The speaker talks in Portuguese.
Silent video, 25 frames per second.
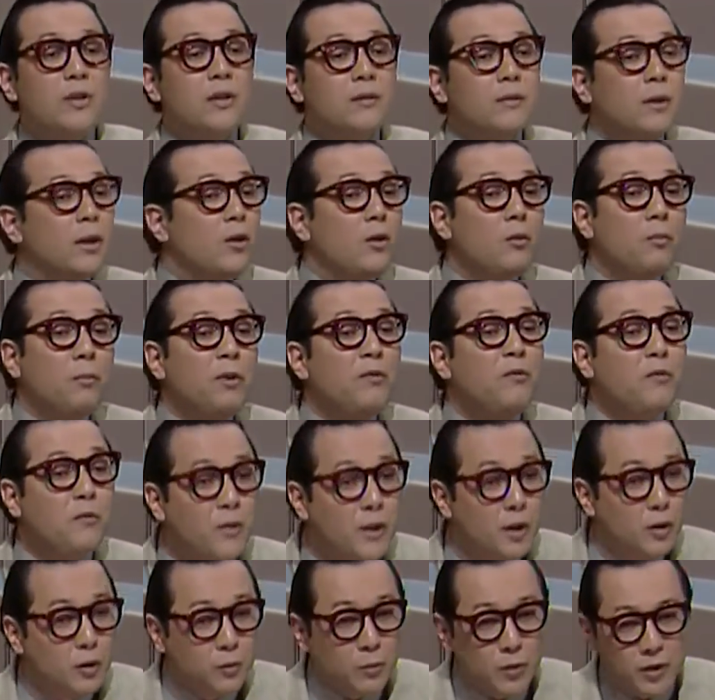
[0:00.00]
Eu
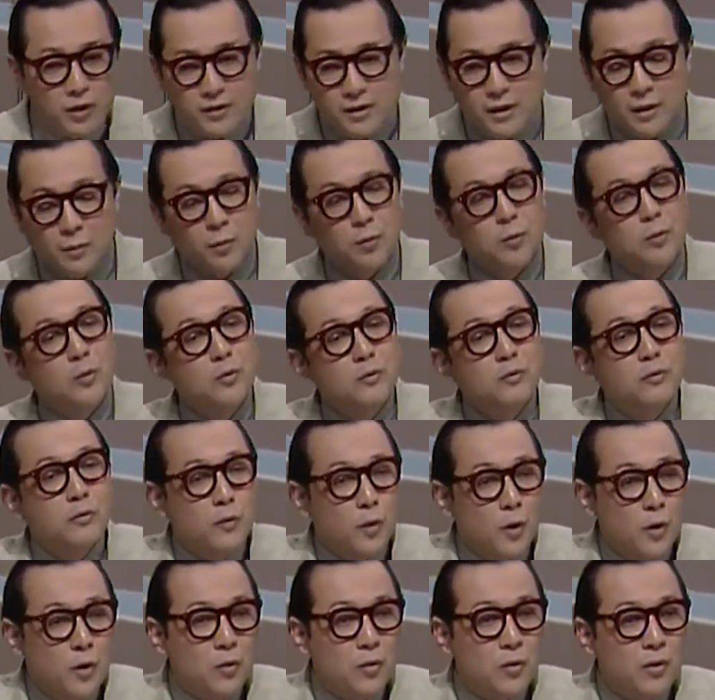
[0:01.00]
prefiro, por exemplo, num
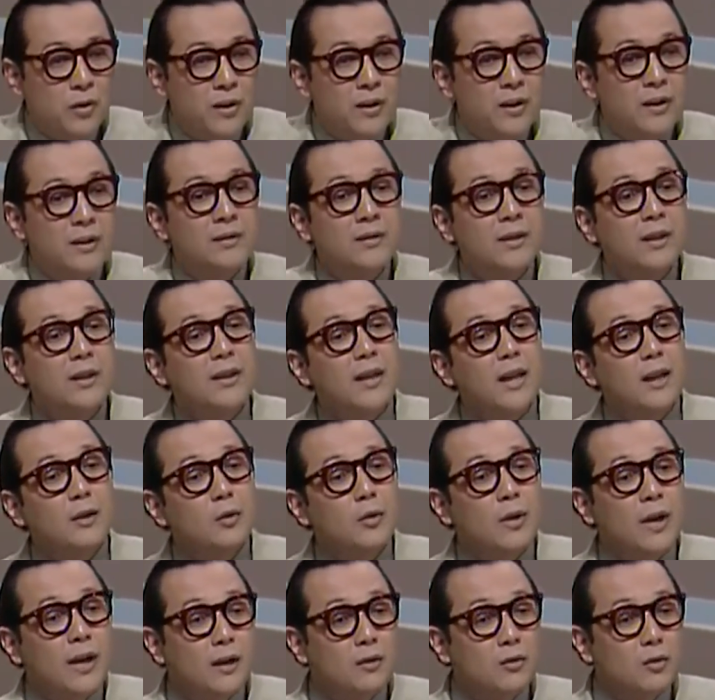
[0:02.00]
voo, sentar do
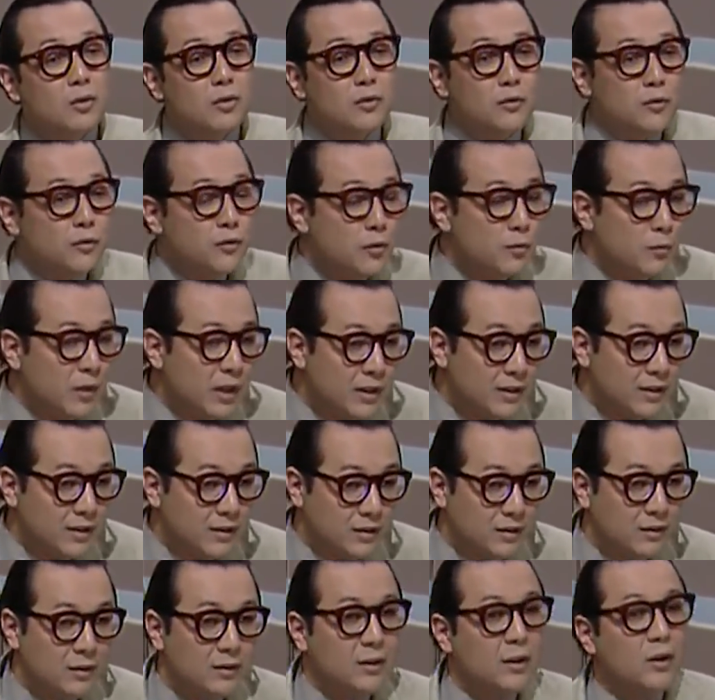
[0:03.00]
lado de um
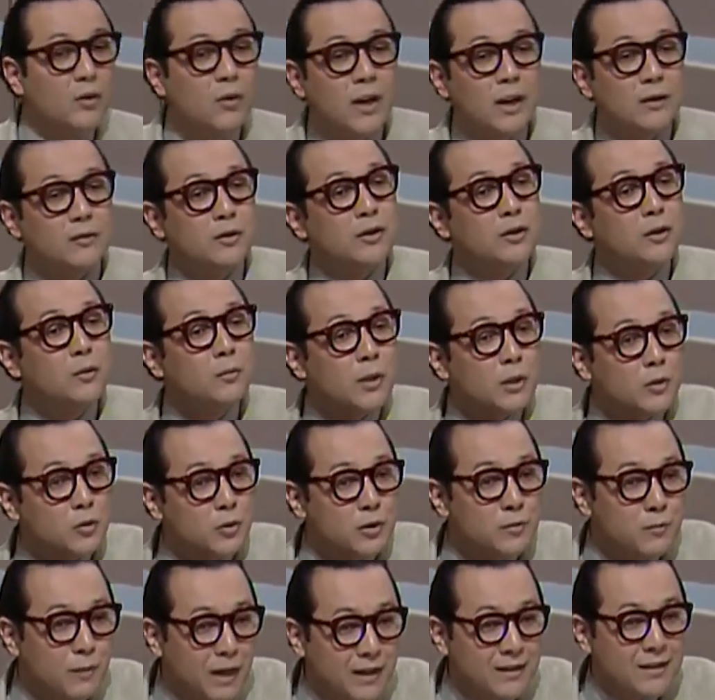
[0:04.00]
fumante, que eu acho que são
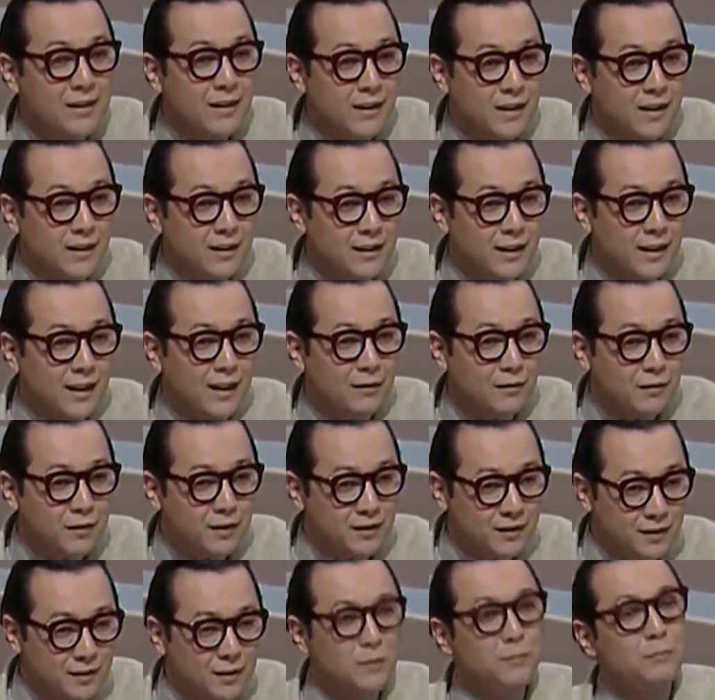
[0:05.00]
pessoas mais
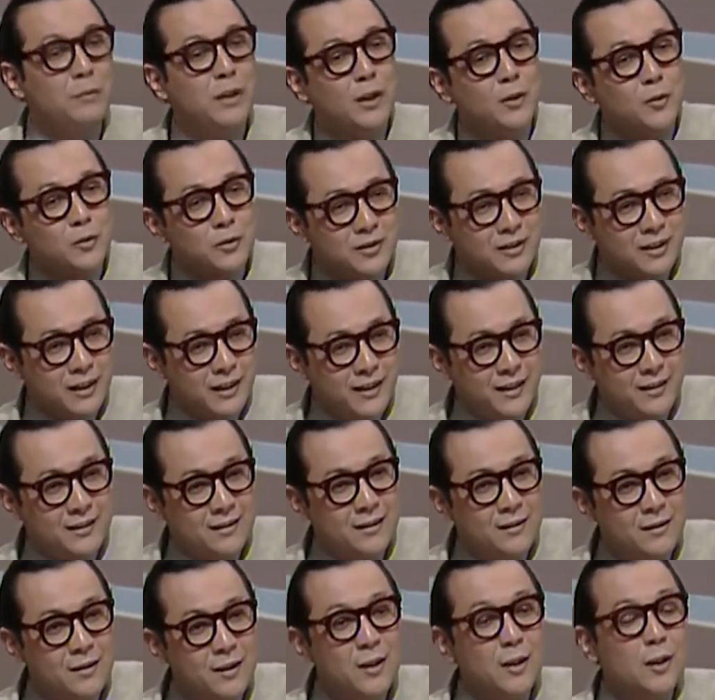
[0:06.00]
agradáveis, menos
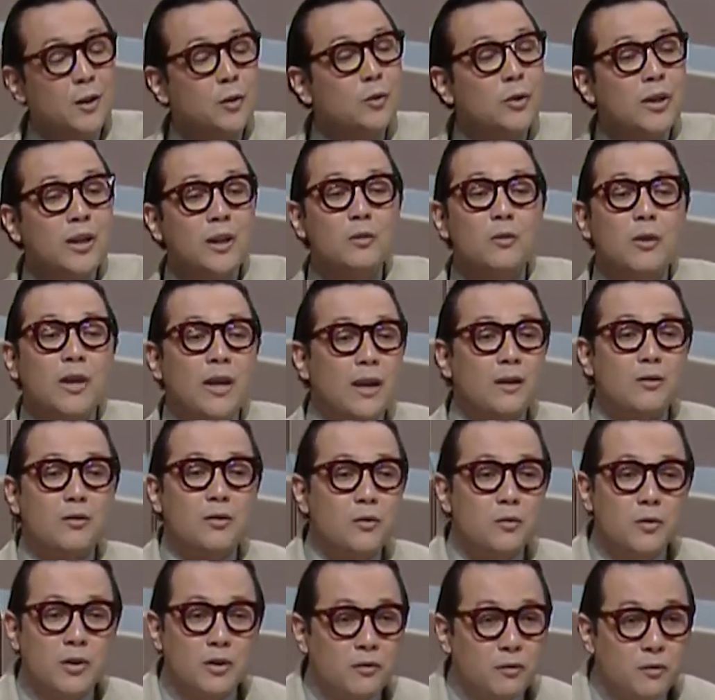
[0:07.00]
tensas, do que do lado de
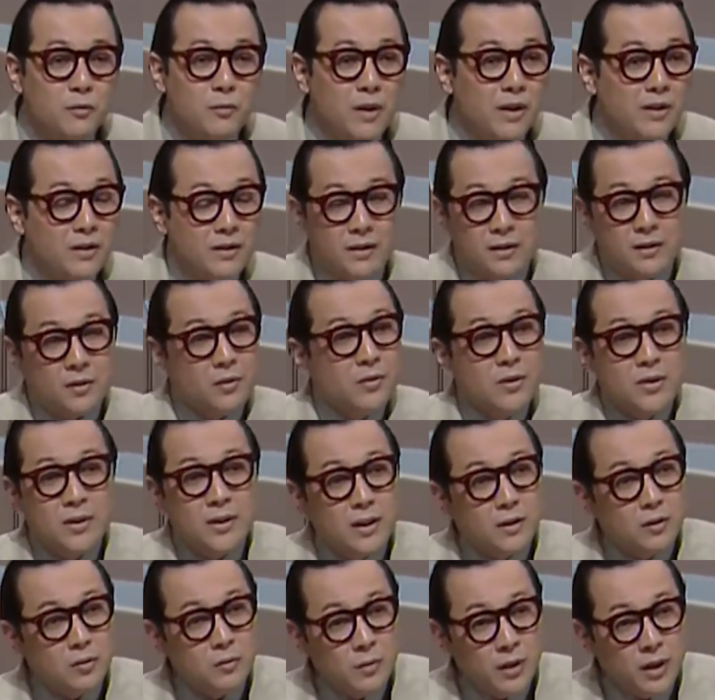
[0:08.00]
um não fumante. Esse é um
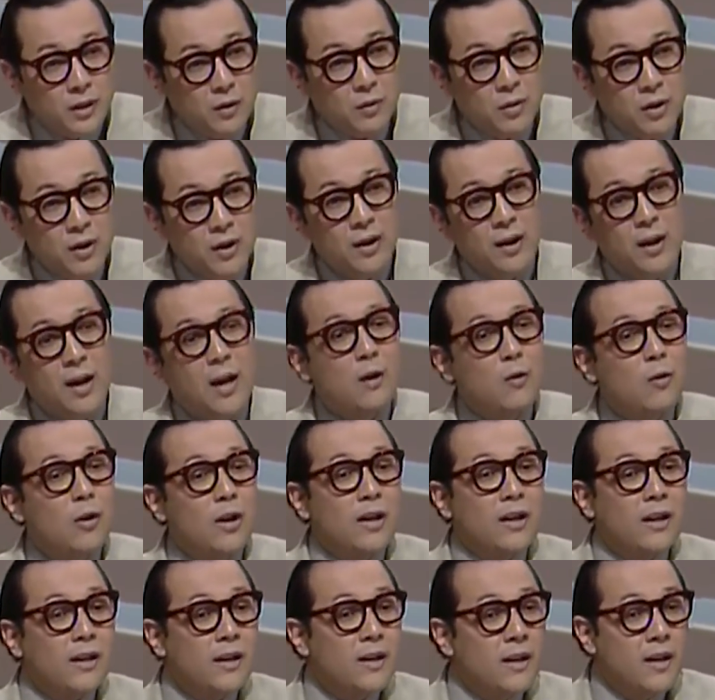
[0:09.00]
direito meu.
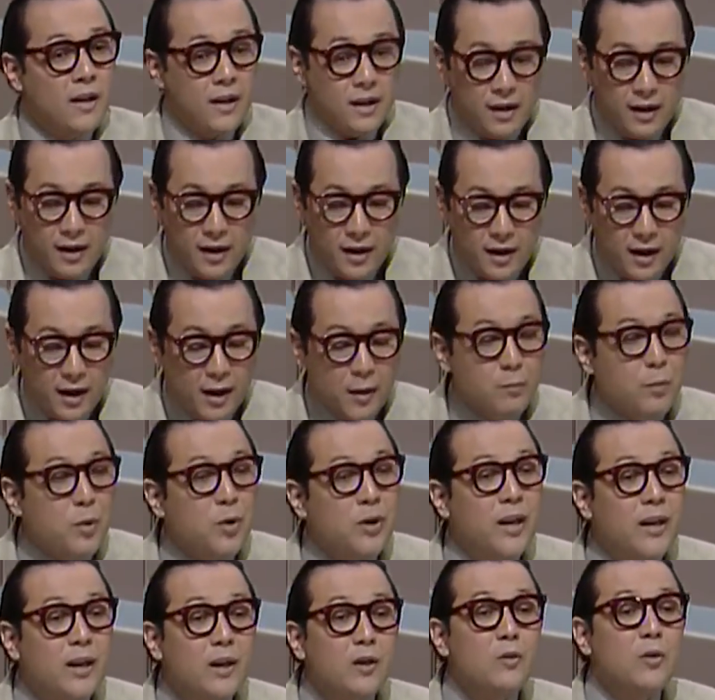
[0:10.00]
Agora, é, por
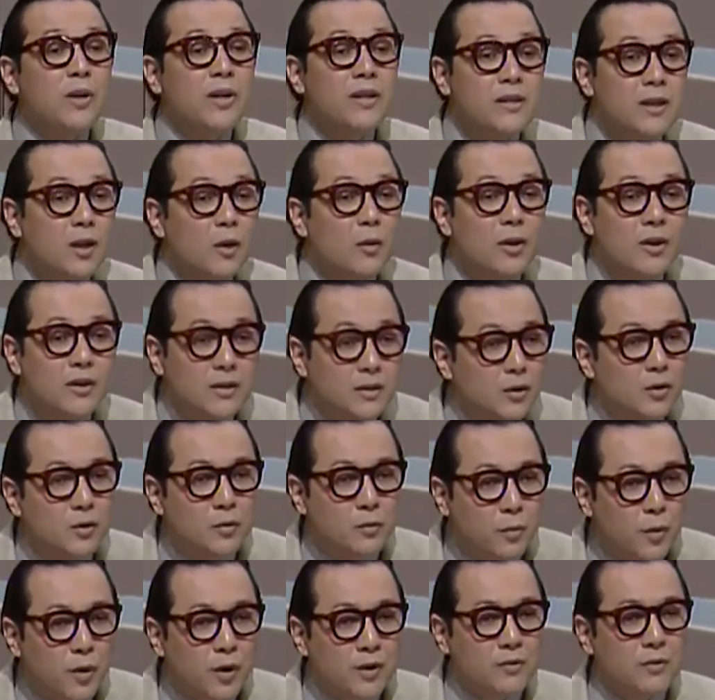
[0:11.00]
que, que num restaurante eu não
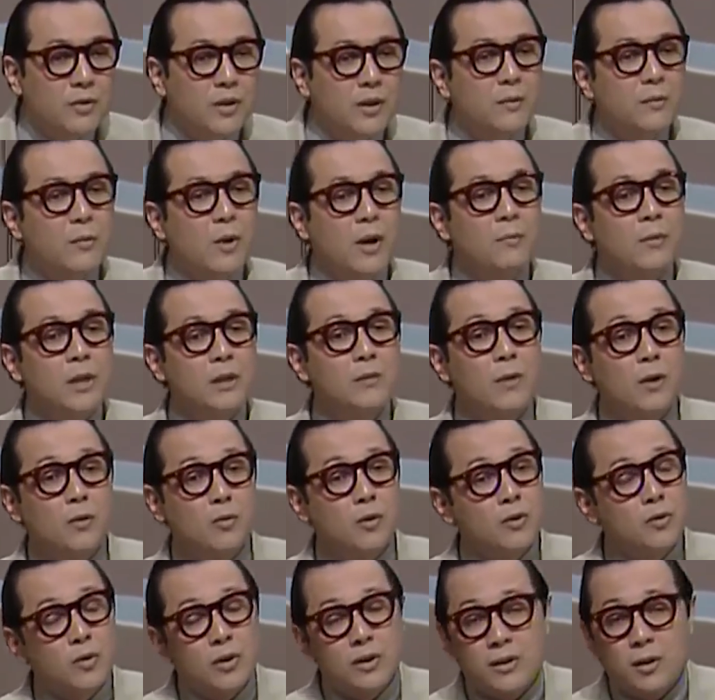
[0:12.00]
posso ter a mesma
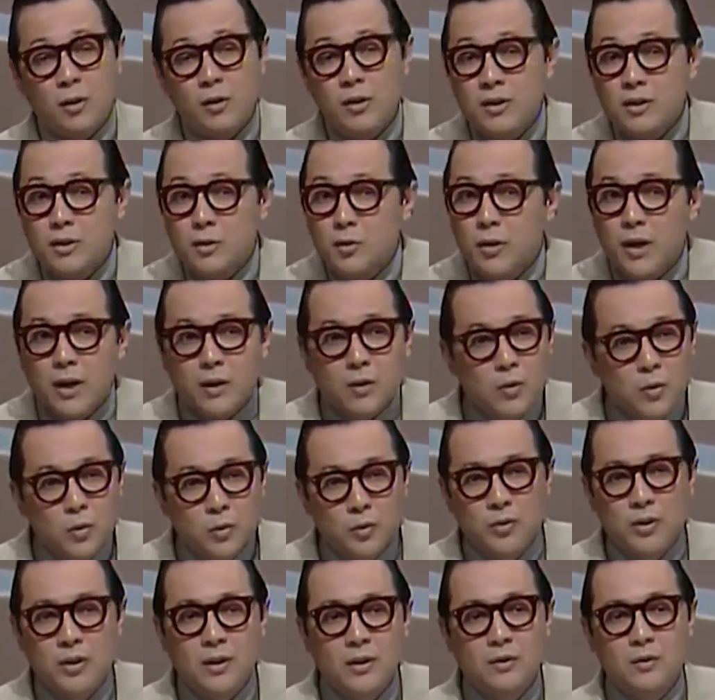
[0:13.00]
coisa? O restaurante não é
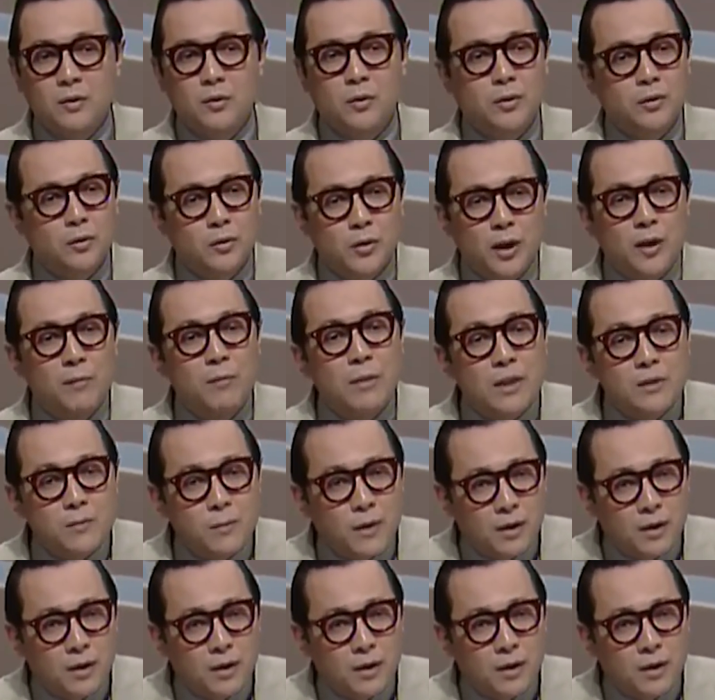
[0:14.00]
culto religioso. É Você é tem mesma...